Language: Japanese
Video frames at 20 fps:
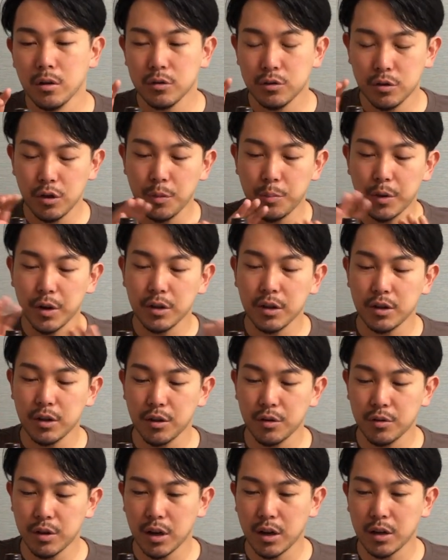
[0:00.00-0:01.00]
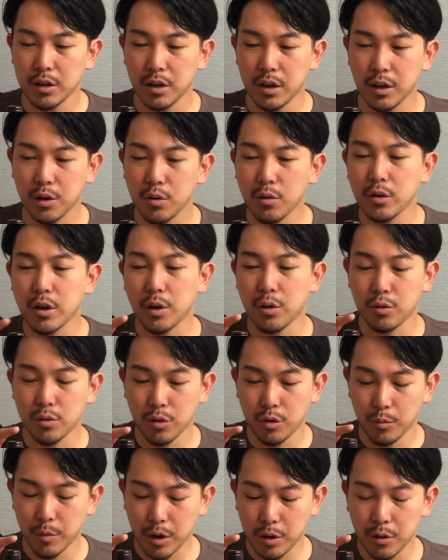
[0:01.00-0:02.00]
種類いっぱい出てる中で、今回こ
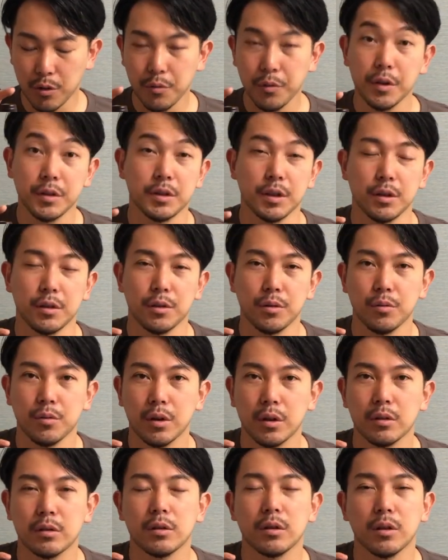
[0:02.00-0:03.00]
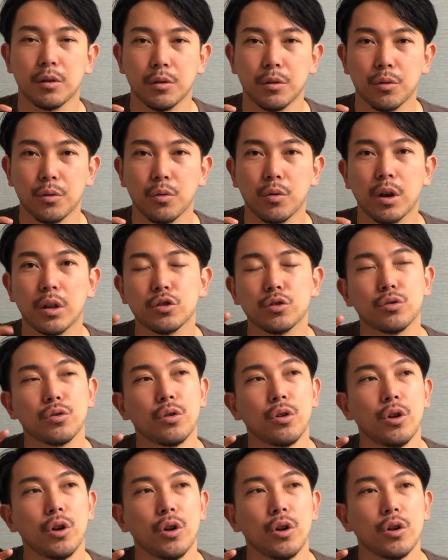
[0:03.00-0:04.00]
のマコンフィッセっていうのを買ってきたんだけど、これはちょっ
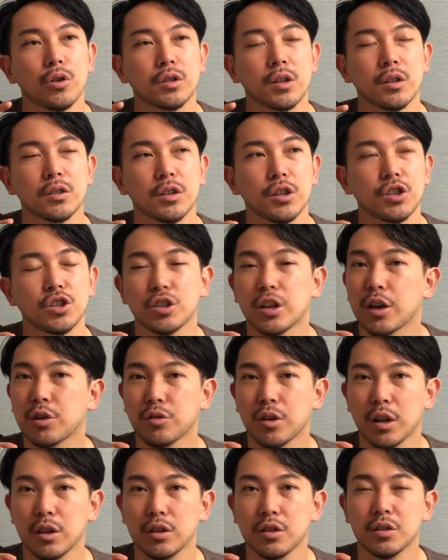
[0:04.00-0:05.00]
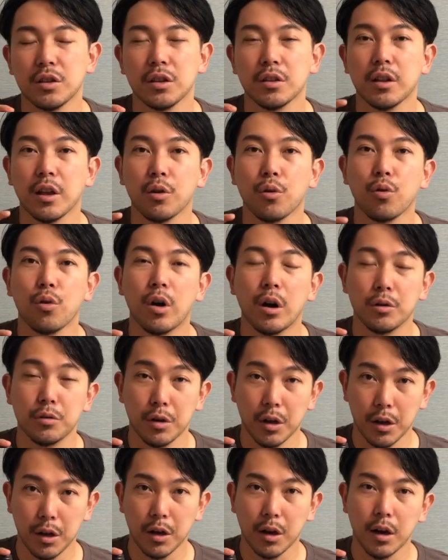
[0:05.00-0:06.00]
とさんぜんえんしないぐらい、にせんえんだいこう半ぐ
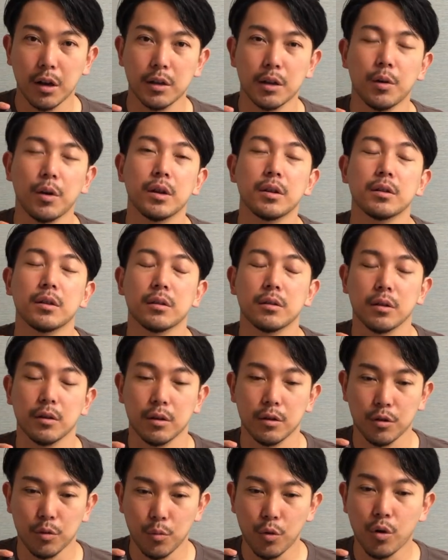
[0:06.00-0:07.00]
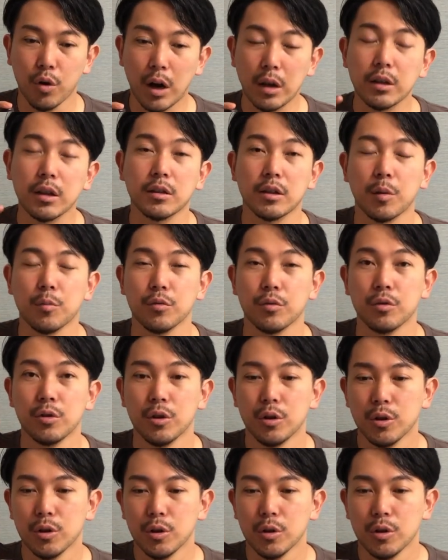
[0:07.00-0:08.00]
らいで買えたワインなんだけども、かなり多分
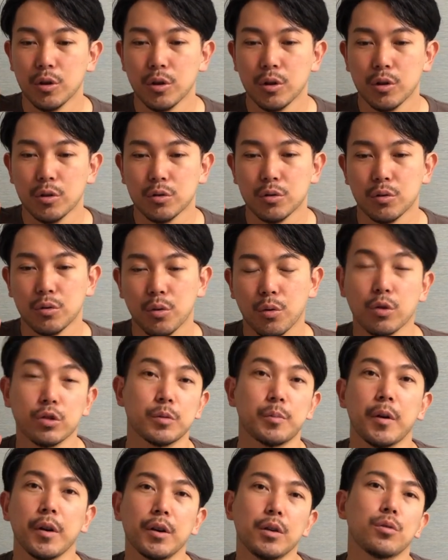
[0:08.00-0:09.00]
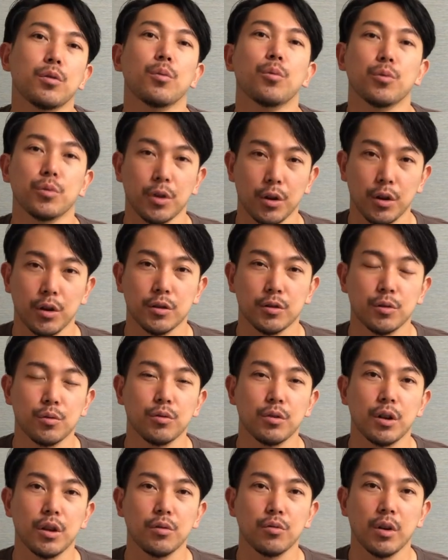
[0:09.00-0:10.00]
そのコスパはいいと思うんでね、その
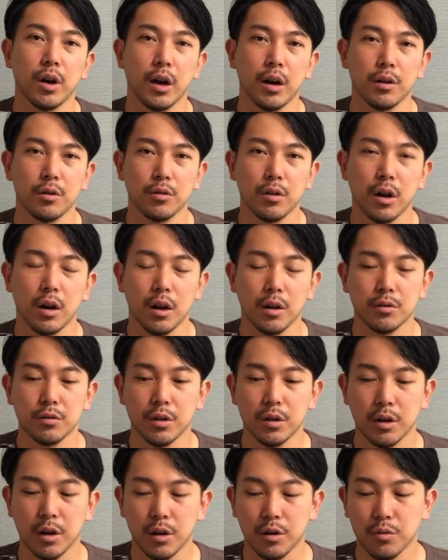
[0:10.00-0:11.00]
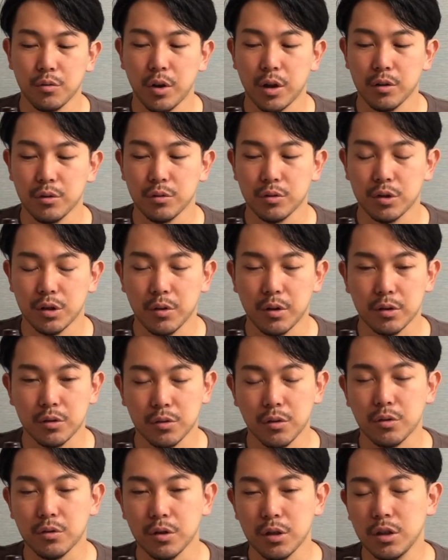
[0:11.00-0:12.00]
ぐらいの買える価格で買えるワインとしては
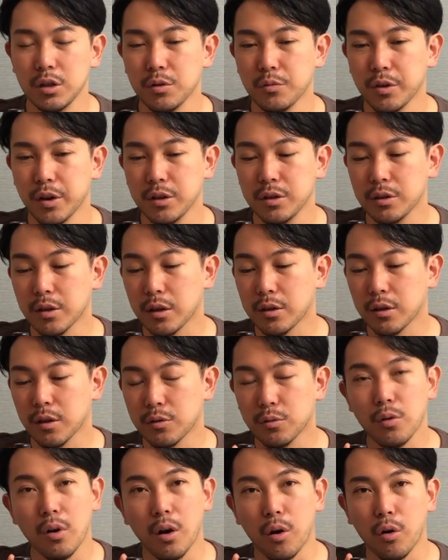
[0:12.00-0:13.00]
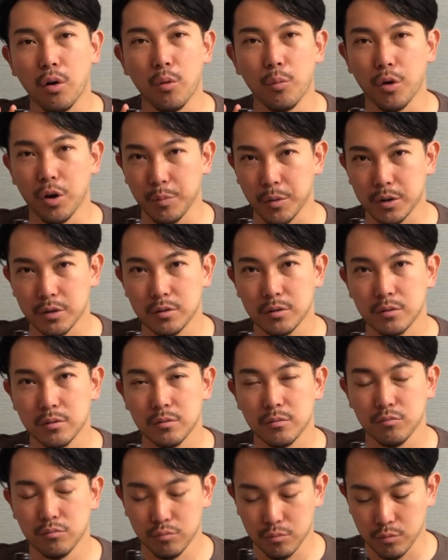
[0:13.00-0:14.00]
すごくいいワインになってるとは思います。
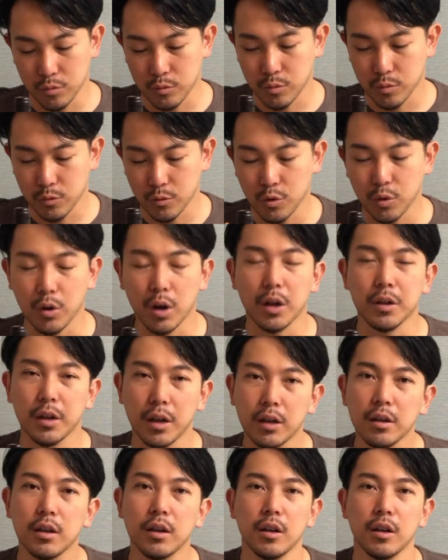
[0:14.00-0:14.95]
うん、今回ね、